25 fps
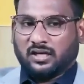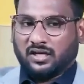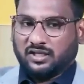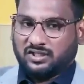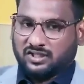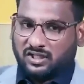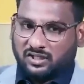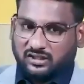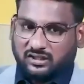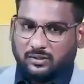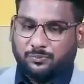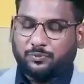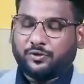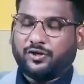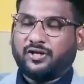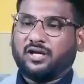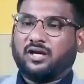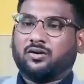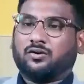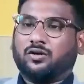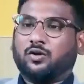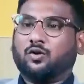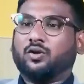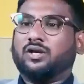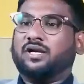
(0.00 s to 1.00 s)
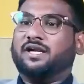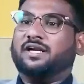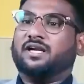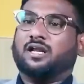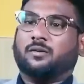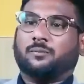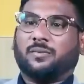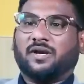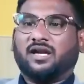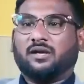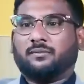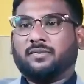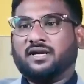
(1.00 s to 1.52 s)
ఖర్చు అంతా పోయినా కూడా ఒక
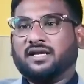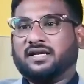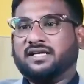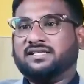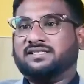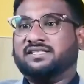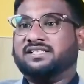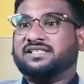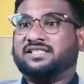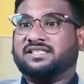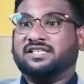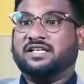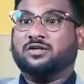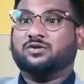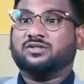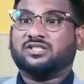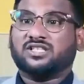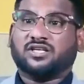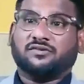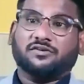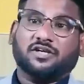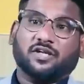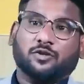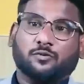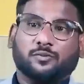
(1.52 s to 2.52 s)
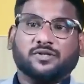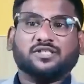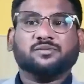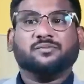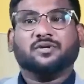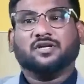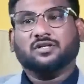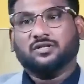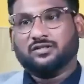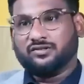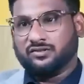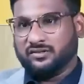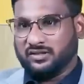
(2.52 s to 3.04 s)
లీటర్ పైన మనకి సిక్స్టీ టు సెవెంటీ రూపీస్
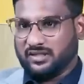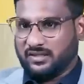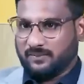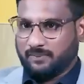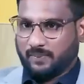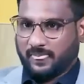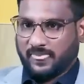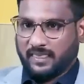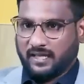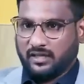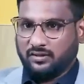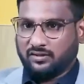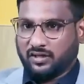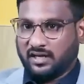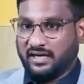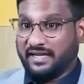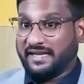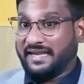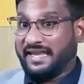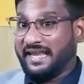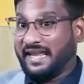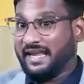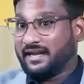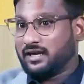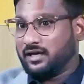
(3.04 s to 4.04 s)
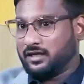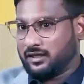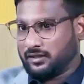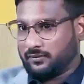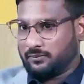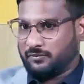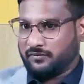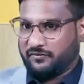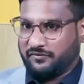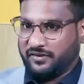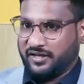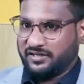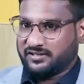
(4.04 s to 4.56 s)
మిగులుతుంది ఎందుకంటే కేక్
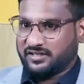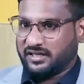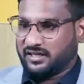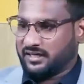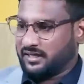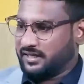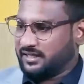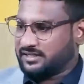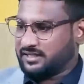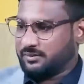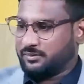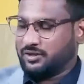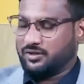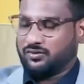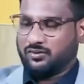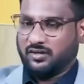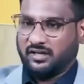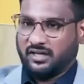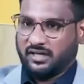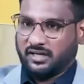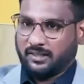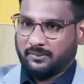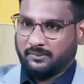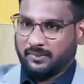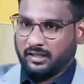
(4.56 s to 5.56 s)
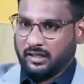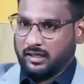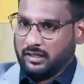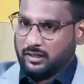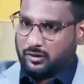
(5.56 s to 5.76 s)
అంటాం వేరుశనగ వేసామనుకోండి